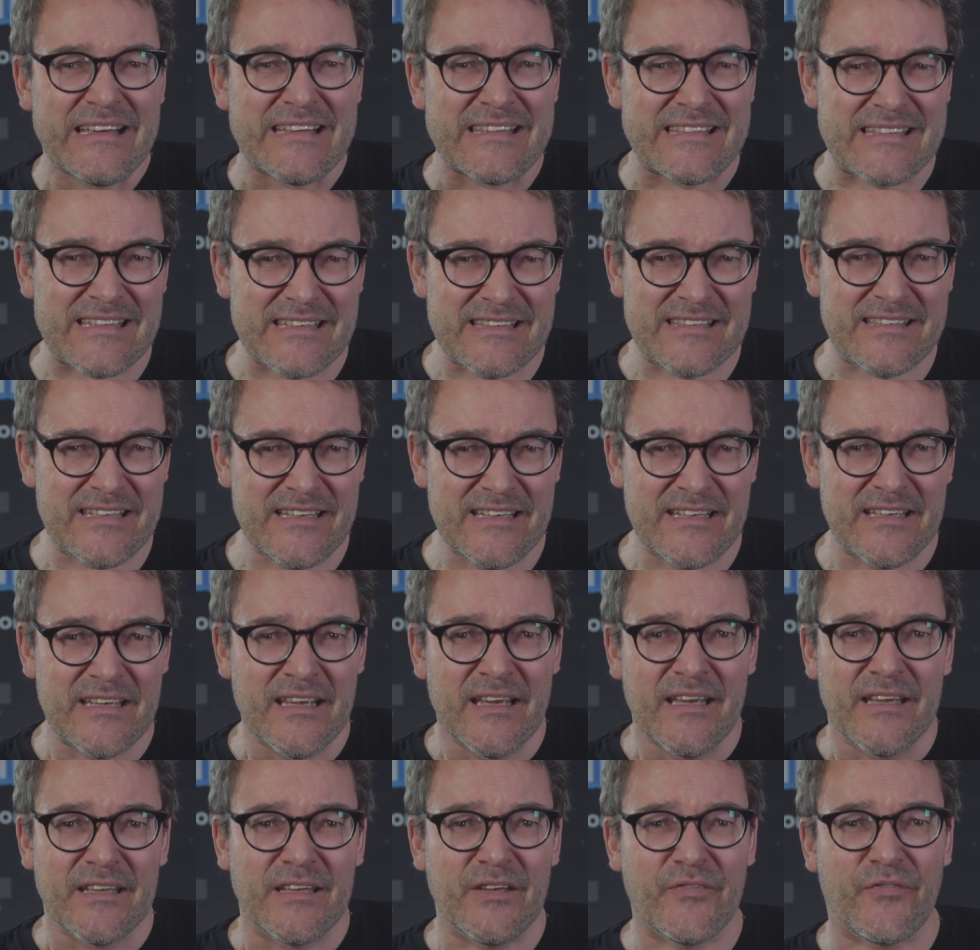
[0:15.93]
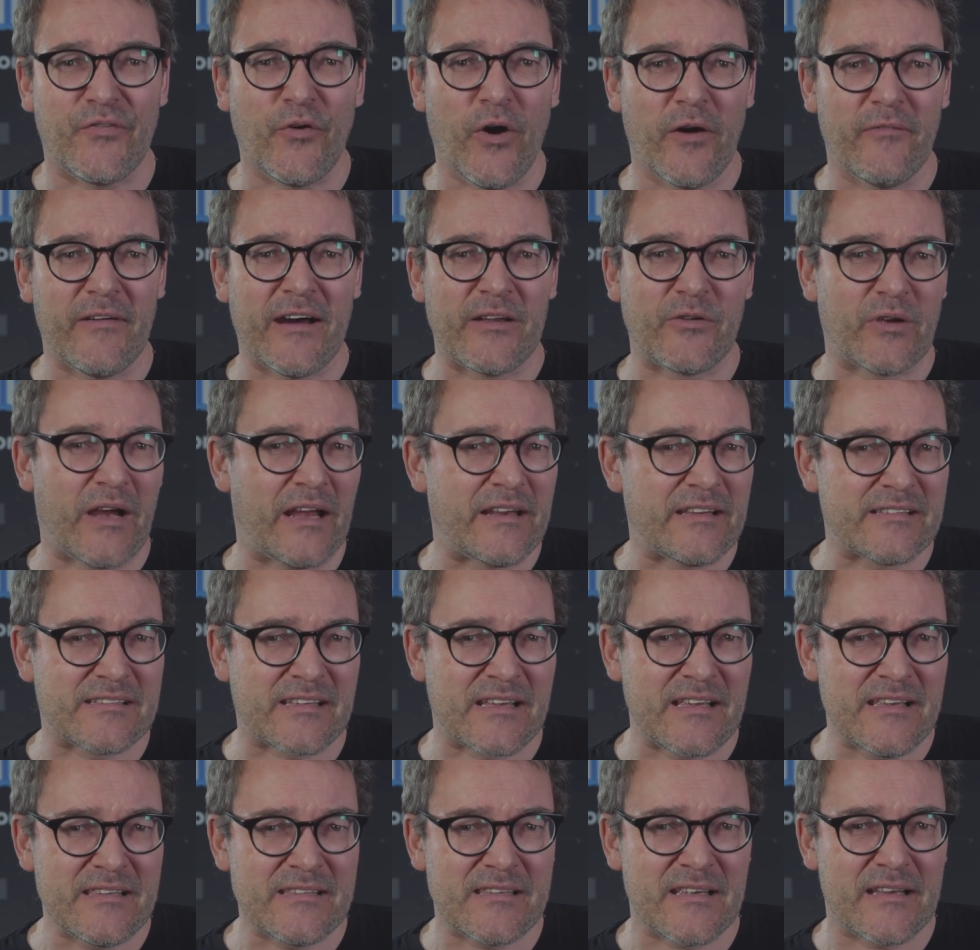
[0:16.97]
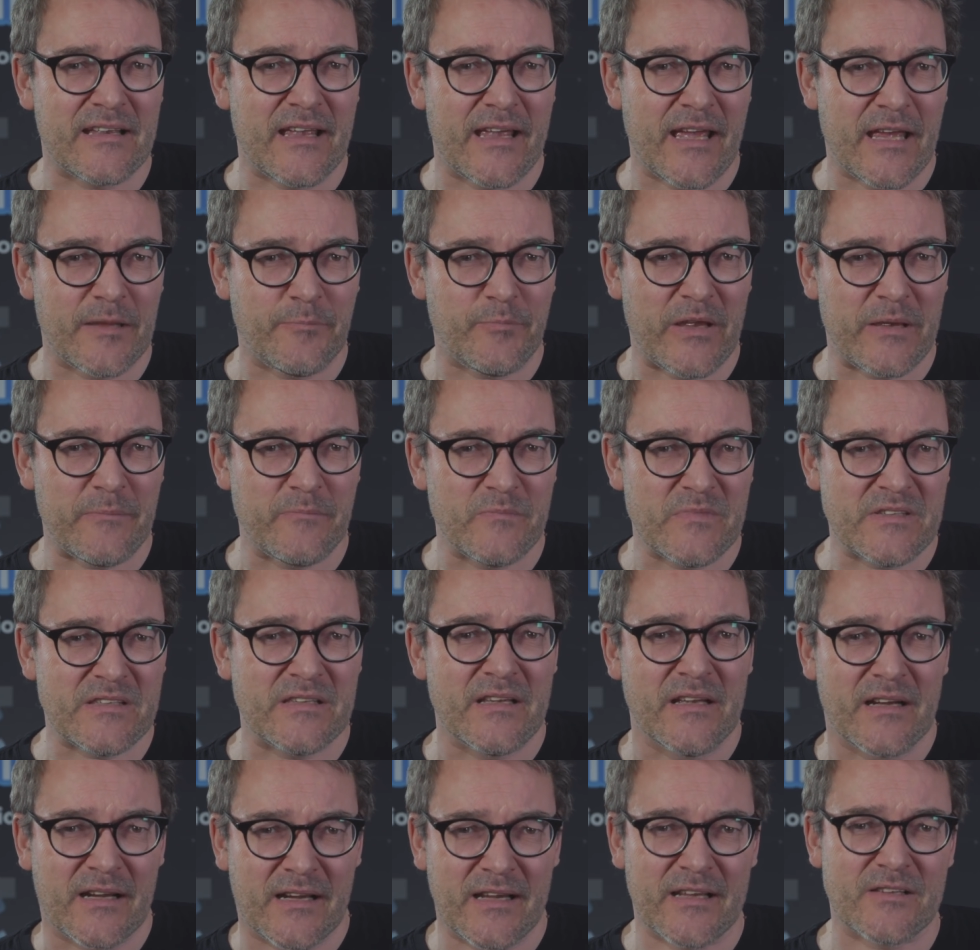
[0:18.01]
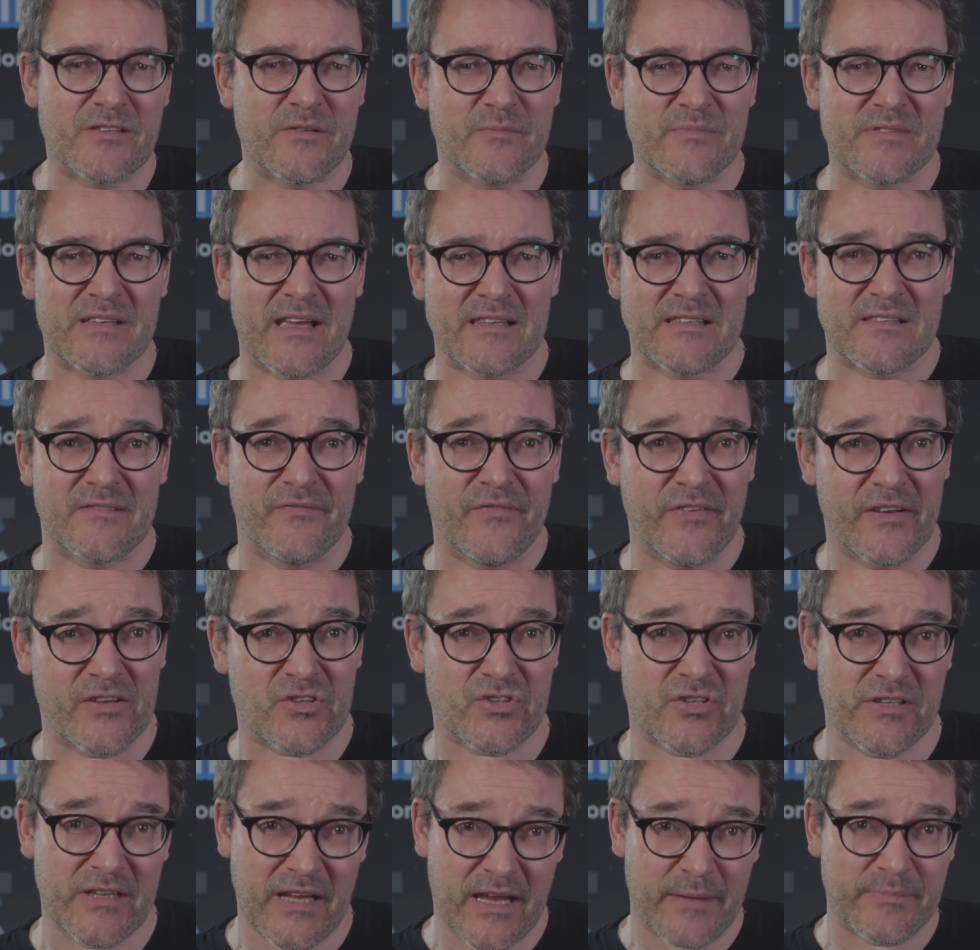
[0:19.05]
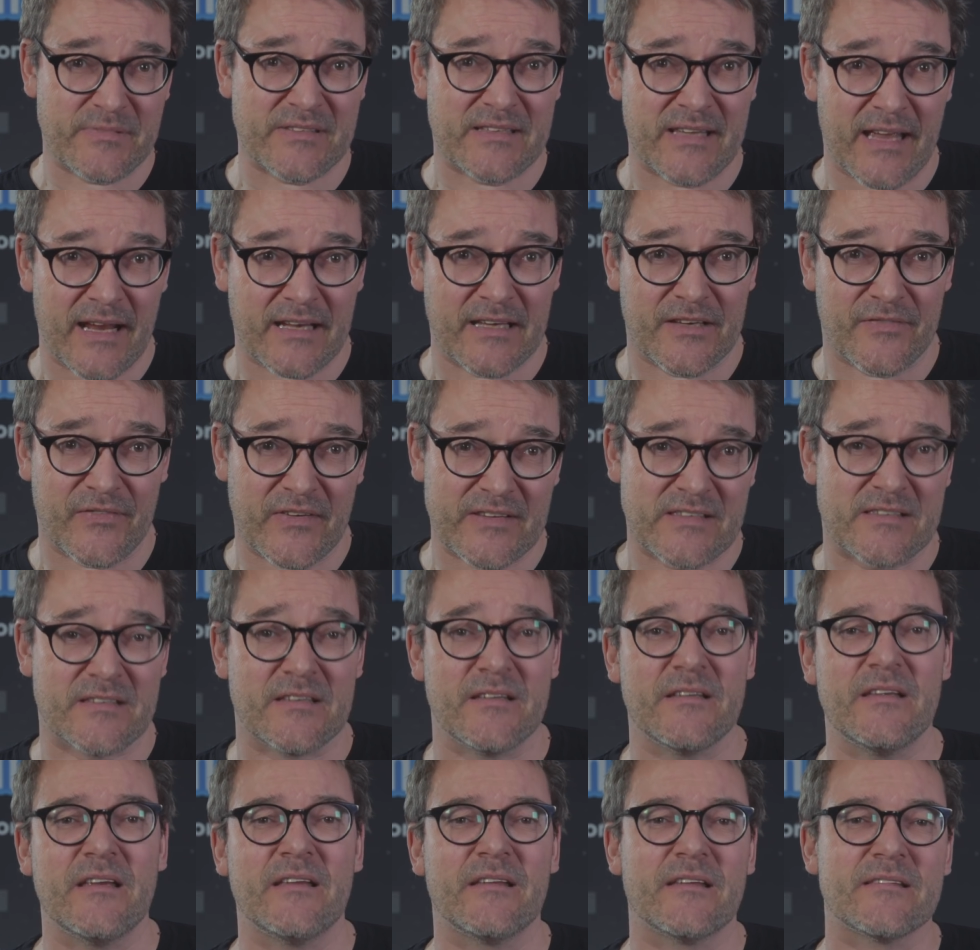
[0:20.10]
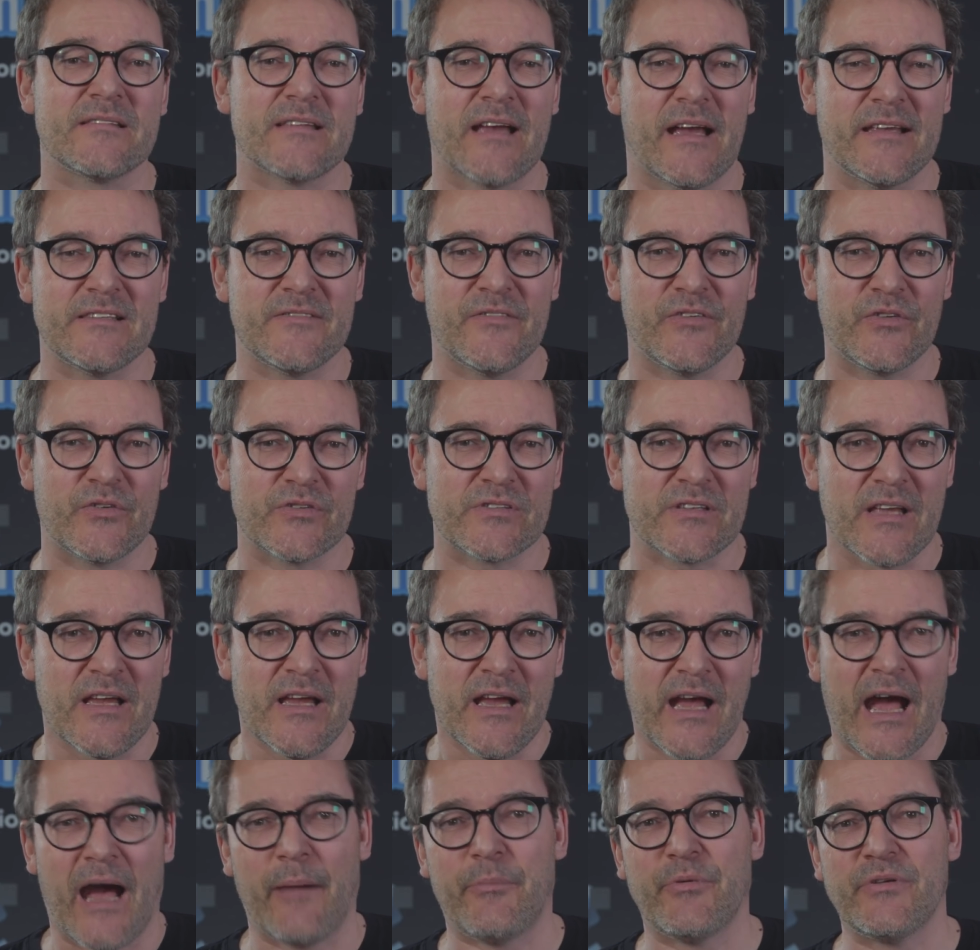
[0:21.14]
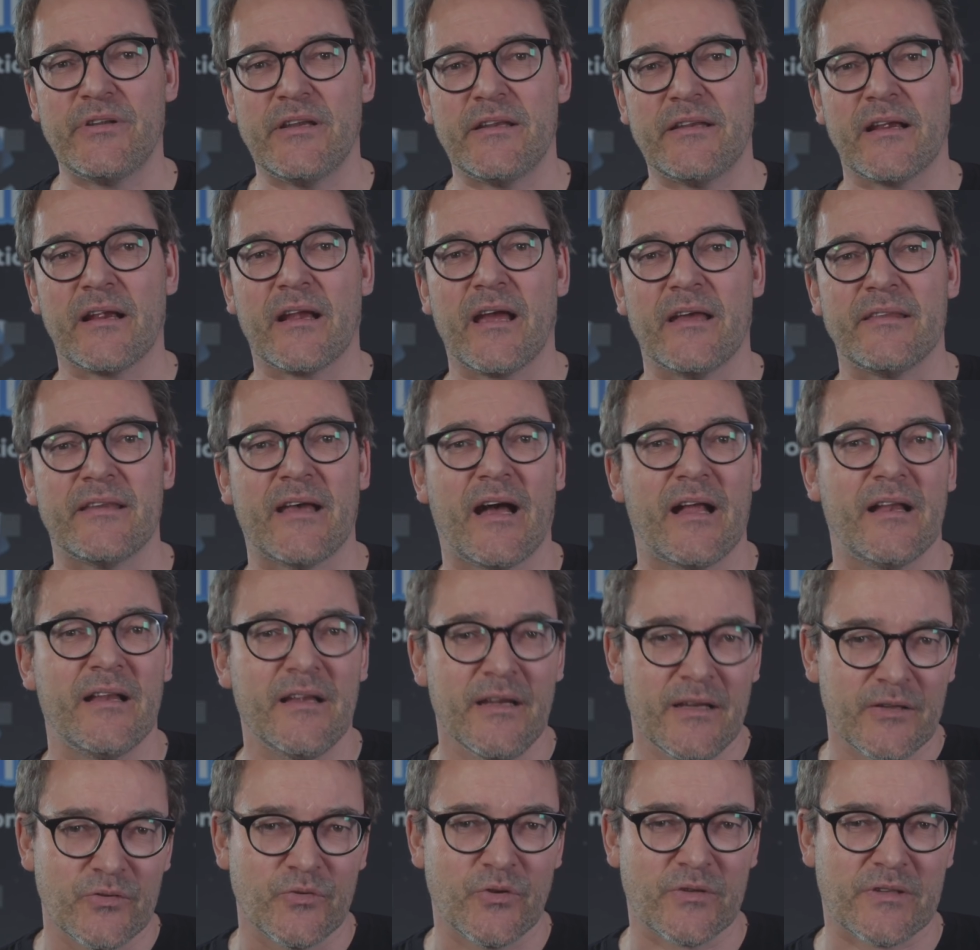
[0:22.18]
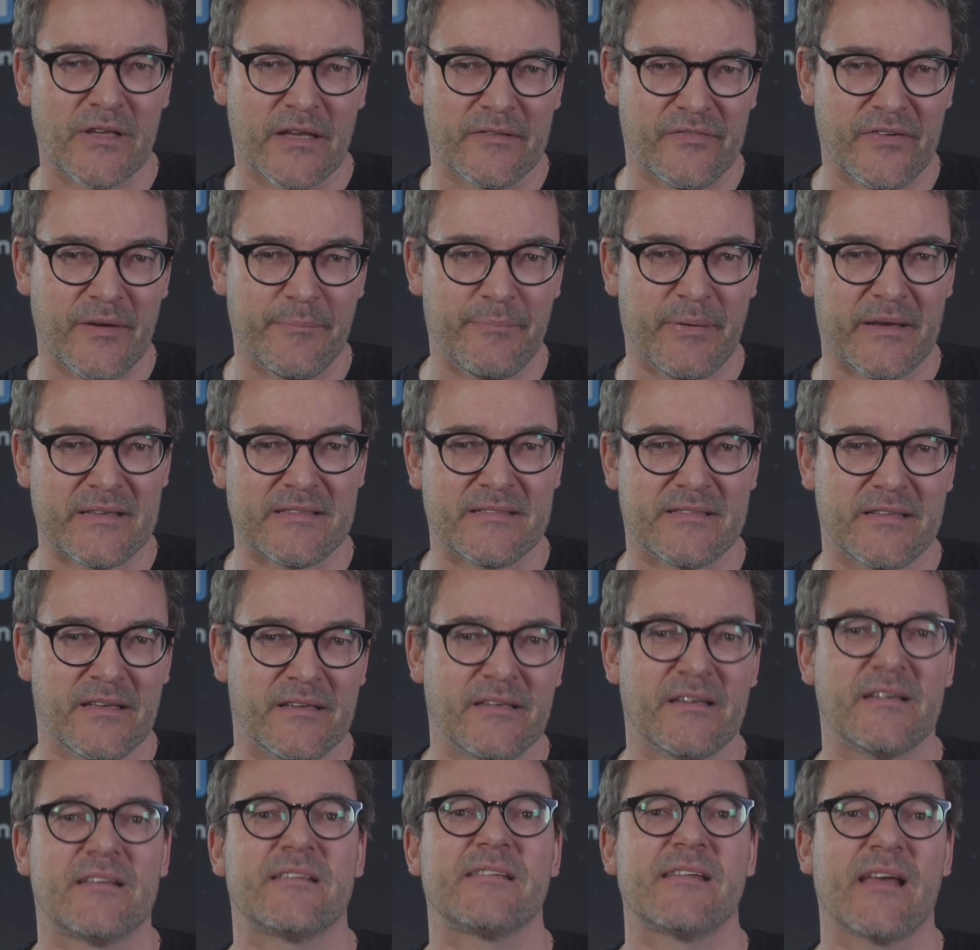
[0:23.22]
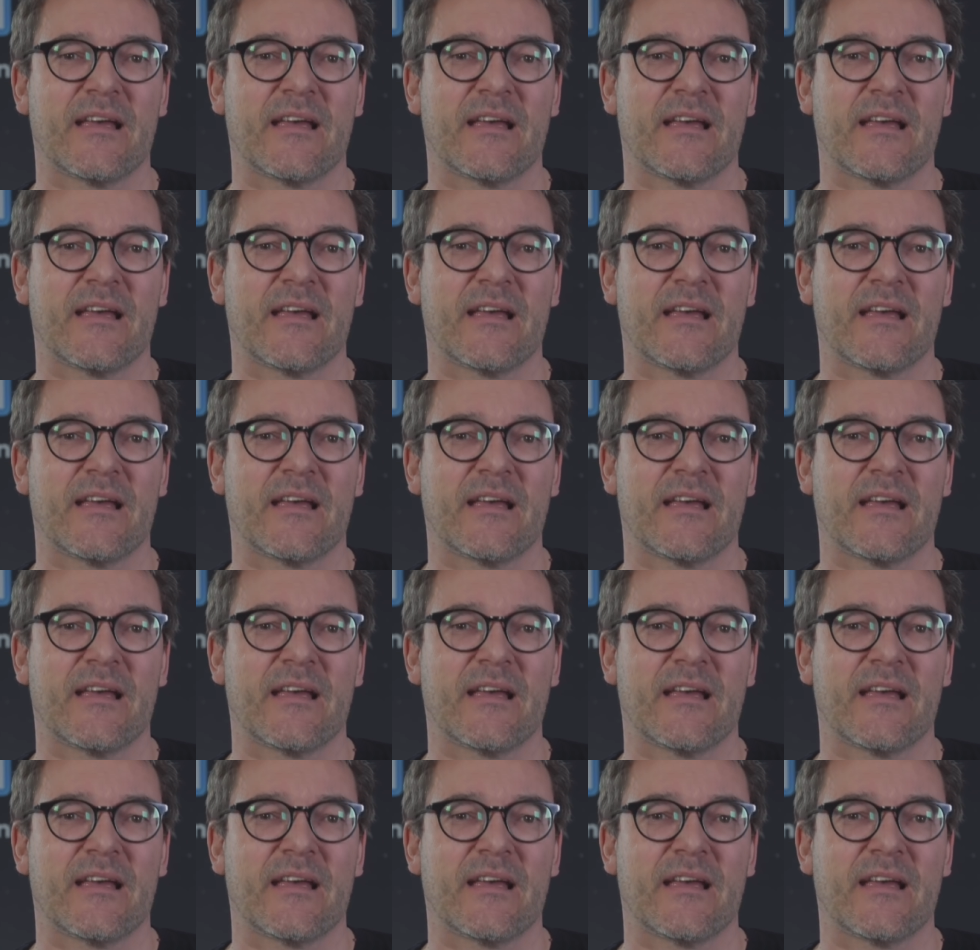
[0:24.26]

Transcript: Sind sie die Vorwarnung eines riesigen Erdbebens? Klicks um Science and Fiction. Hier gibt es täglich faszinierende Science-Videos. Abonniert den Kanal, nur dann verpasst ihr nichts.